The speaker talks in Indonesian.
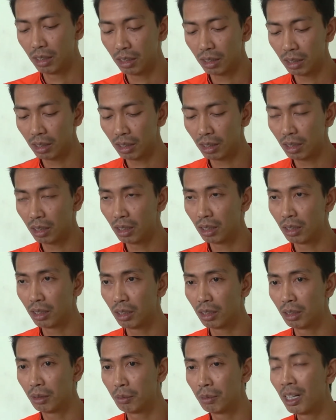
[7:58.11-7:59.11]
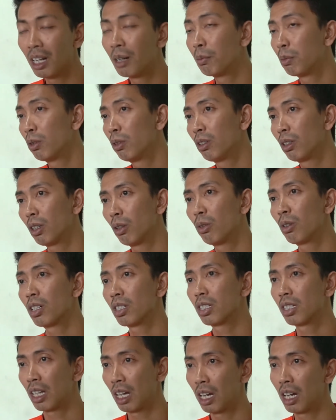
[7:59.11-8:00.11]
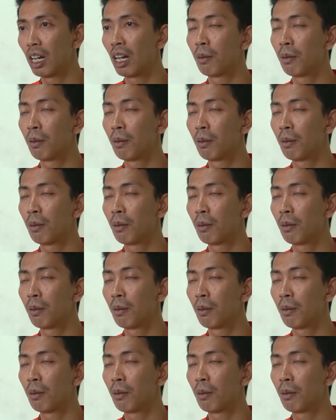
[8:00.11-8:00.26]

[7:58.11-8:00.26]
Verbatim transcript: uh, menampung keluh kesah